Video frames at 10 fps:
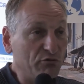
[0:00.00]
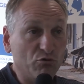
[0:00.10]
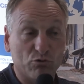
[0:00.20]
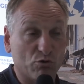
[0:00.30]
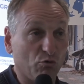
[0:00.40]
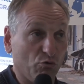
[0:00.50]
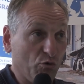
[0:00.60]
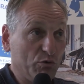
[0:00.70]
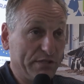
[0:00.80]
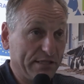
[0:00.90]

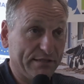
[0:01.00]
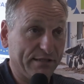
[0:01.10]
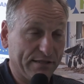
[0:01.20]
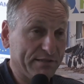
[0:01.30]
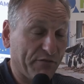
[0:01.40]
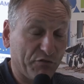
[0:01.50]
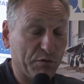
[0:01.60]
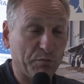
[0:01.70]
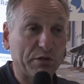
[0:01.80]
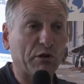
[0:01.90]
Donc ça
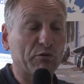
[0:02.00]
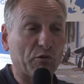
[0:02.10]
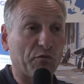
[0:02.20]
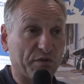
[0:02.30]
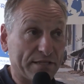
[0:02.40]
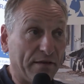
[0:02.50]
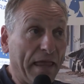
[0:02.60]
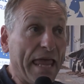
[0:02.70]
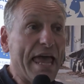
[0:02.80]
fait depuis très longtemps qu'on fait ça.